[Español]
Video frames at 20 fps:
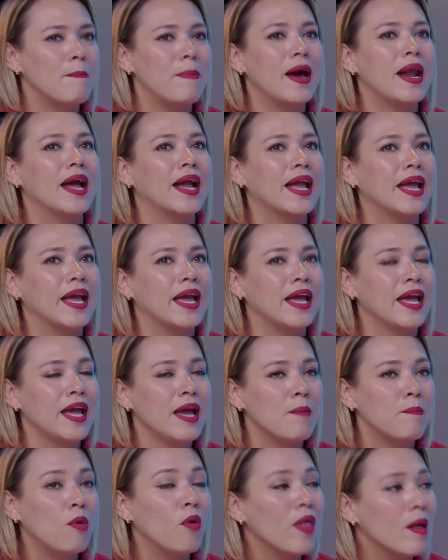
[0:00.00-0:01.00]
para que
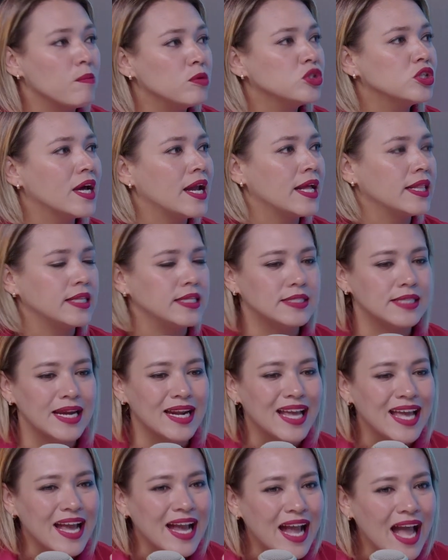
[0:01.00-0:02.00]
podamos
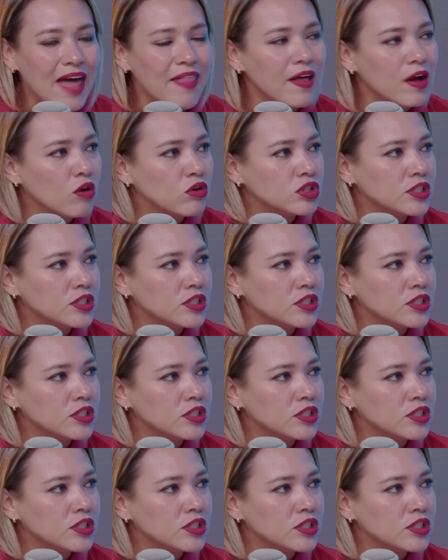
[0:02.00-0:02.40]
garantizar que cada